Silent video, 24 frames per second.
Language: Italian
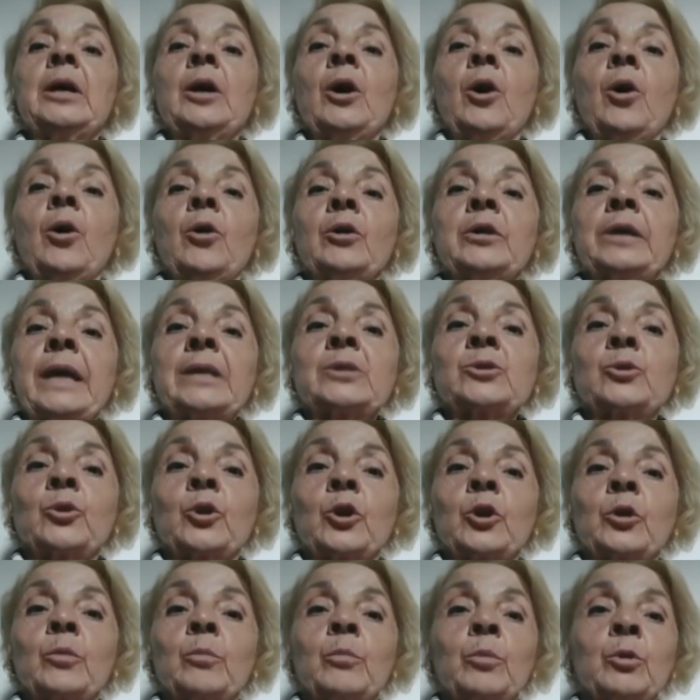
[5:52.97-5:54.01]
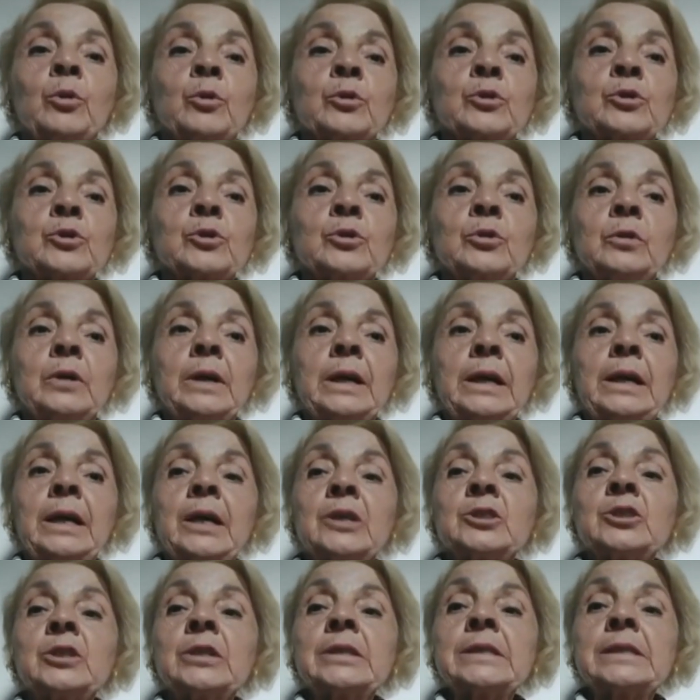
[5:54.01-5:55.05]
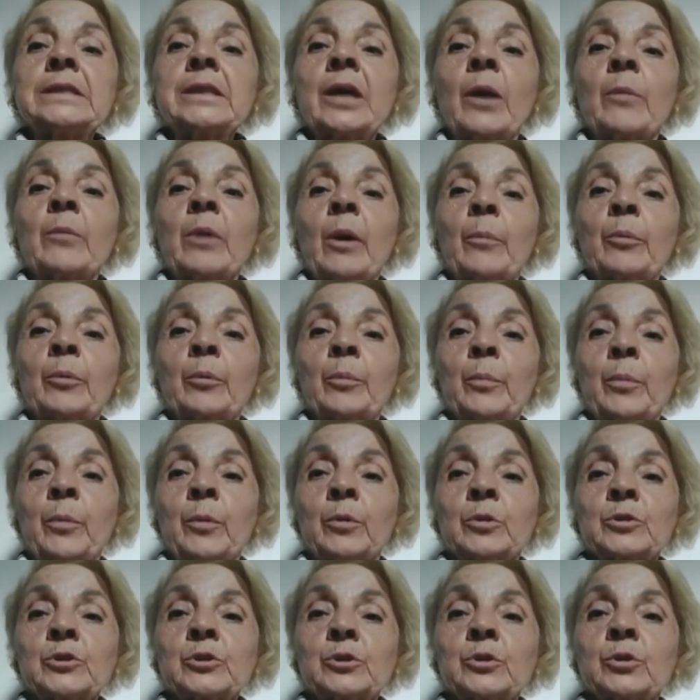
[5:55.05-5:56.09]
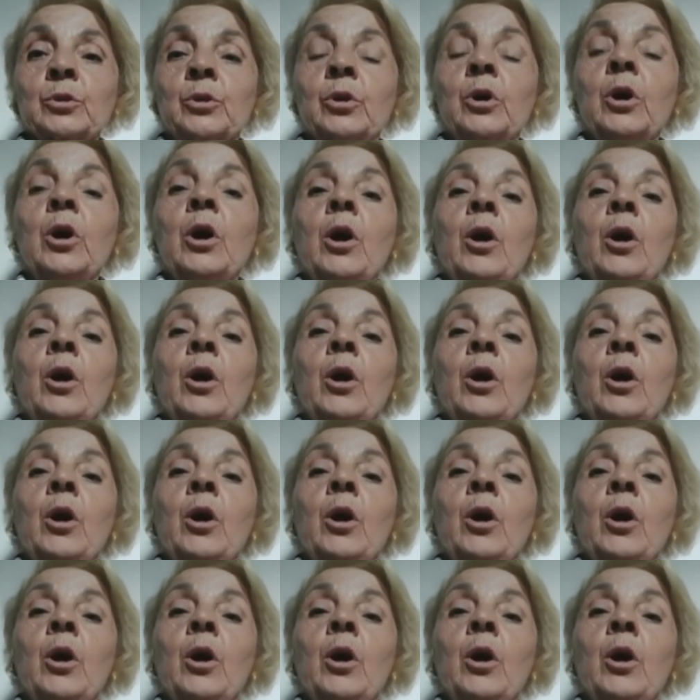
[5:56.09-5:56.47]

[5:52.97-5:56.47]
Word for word: Ho chiesto il rimborso e l'agenzia mi ha proposto